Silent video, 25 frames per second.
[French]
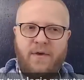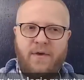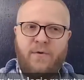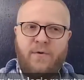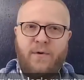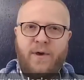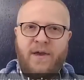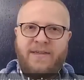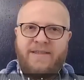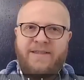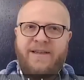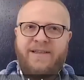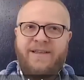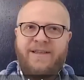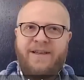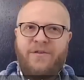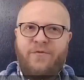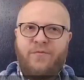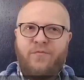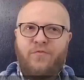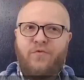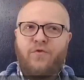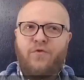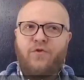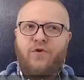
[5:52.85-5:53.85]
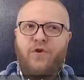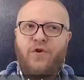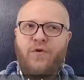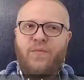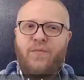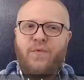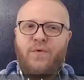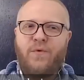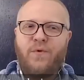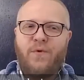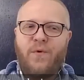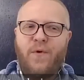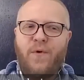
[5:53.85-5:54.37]
euh, un certain nombre de
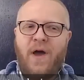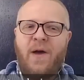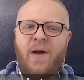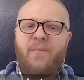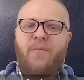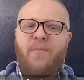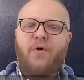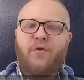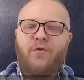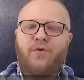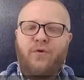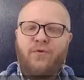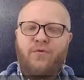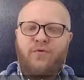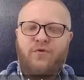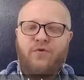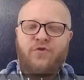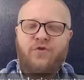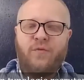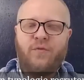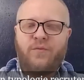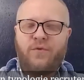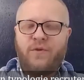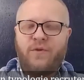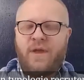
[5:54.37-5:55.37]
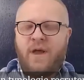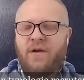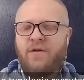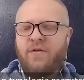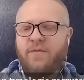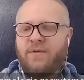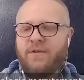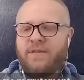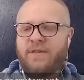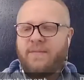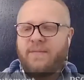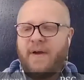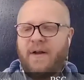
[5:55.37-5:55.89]
clubs euh, importants de notre championnat, à commencer